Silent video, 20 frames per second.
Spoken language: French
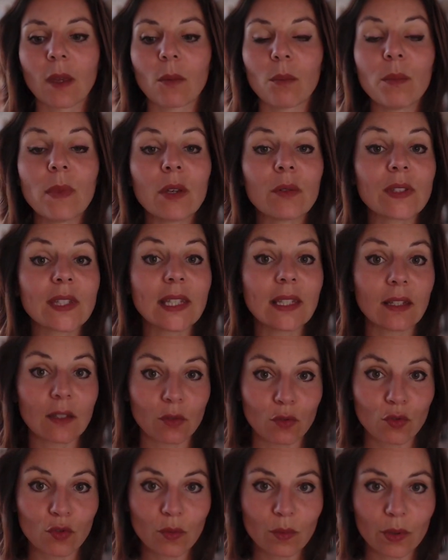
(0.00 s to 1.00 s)
mais aussi les
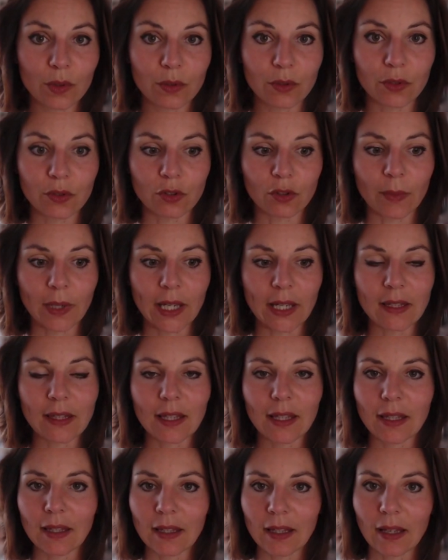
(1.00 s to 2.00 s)
troubles du
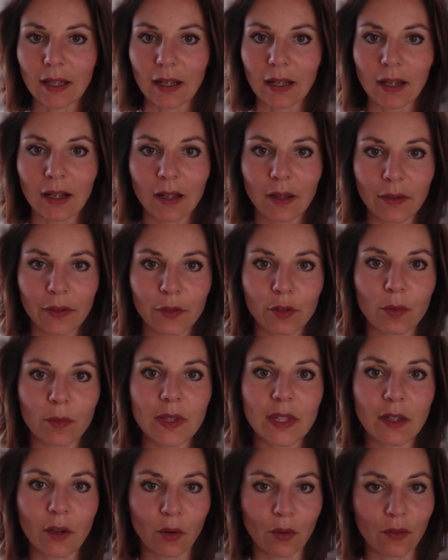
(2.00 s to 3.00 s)
sommeil et
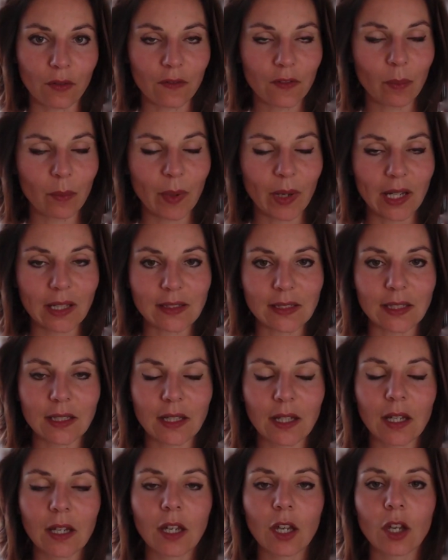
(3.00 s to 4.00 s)
l'insomnie en fait
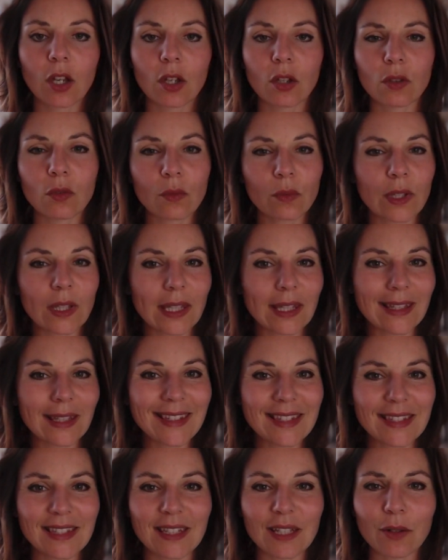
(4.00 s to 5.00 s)
partie. Donc
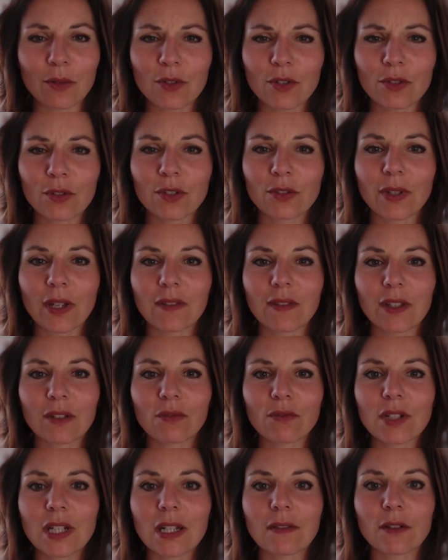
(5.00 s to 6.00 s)
ici, aujourd'hui
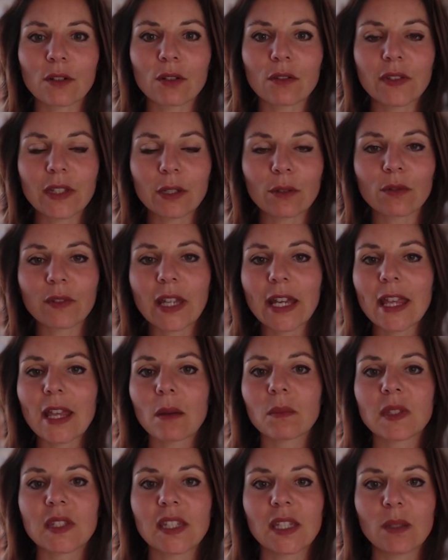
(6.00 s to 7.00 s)
avec vous, j'avais envie qu'on aille
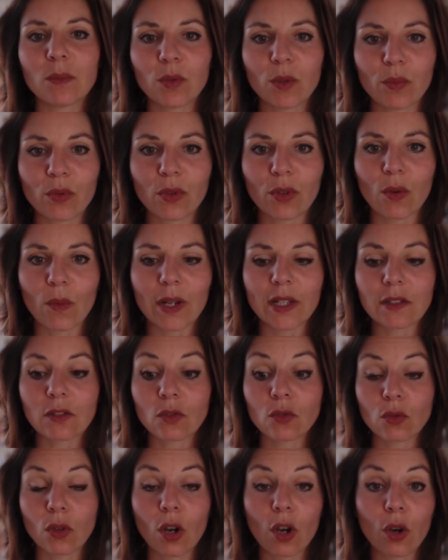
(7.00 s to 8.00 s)
un petit peu plus loin
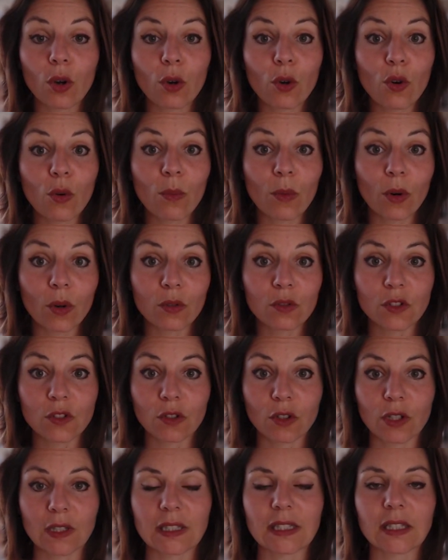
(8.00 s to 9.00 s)
sur comment
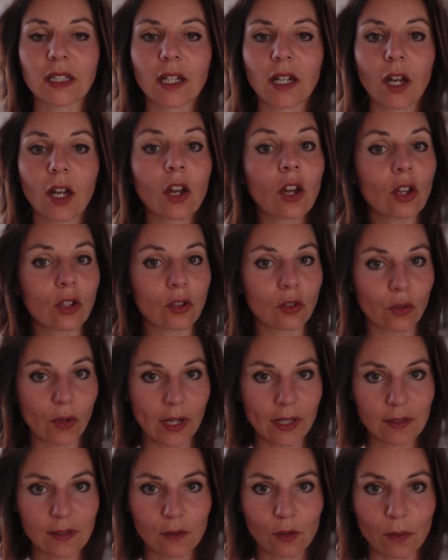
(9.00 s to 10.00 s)
sortir de
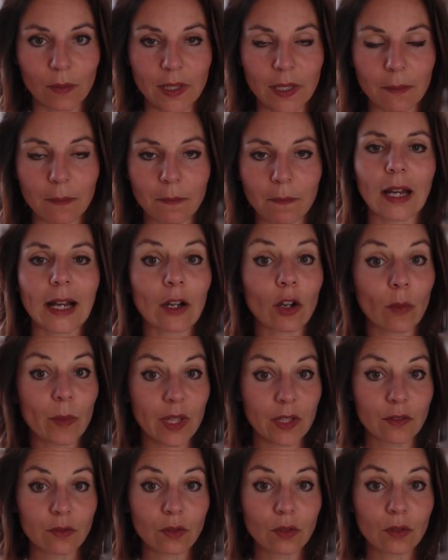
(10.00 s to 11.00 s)
l'insomnie. Alors
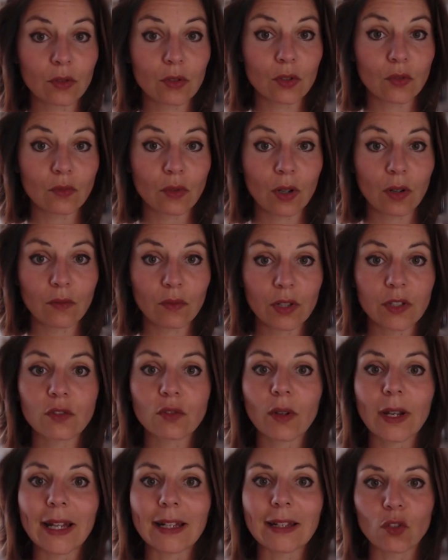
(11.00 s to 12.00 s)
bien sûr que je vous renvoie
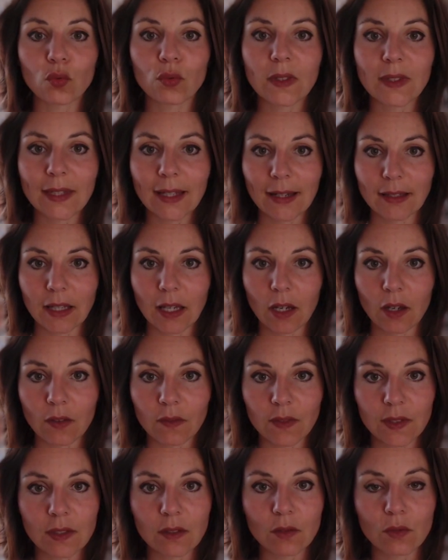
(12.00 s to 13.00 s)
sur la toute dernière
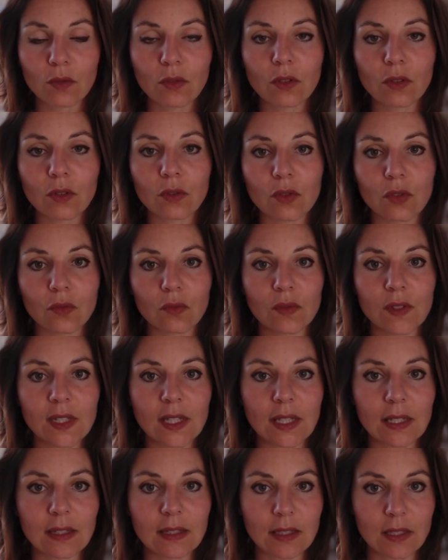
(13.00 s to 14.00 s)
vidéo que je vous
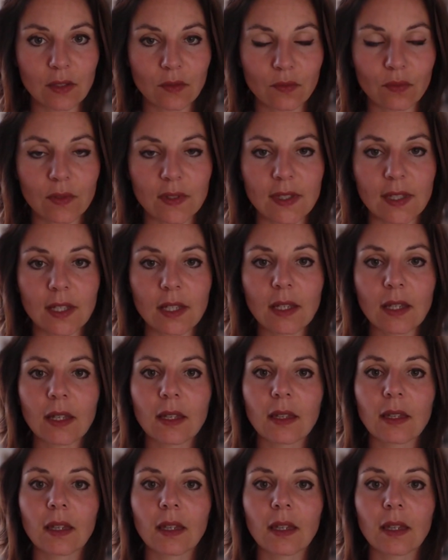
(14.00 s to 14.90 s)
ai diffusée,